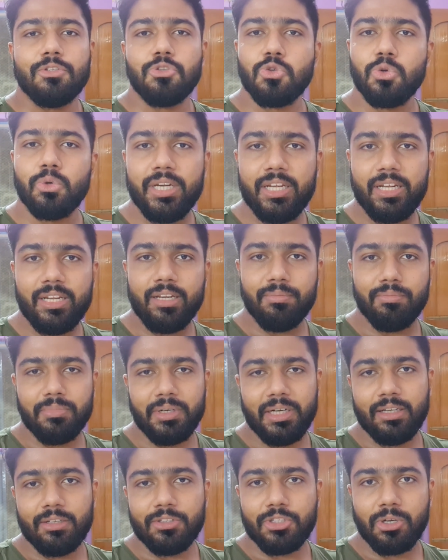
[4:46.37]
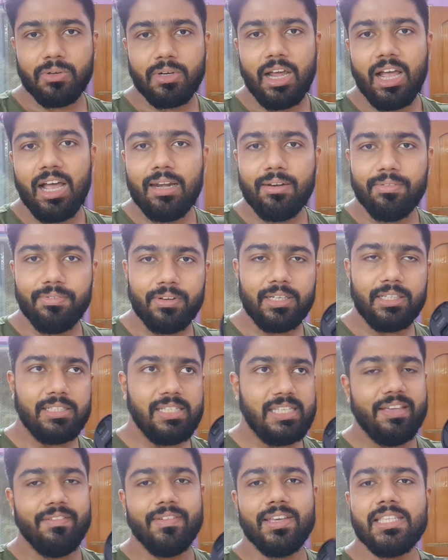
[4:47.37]
সোনি মানে যখন আলফা
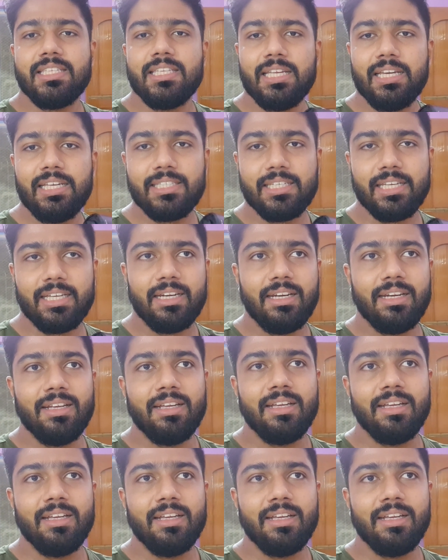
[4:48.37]
সেভেন সিরিজের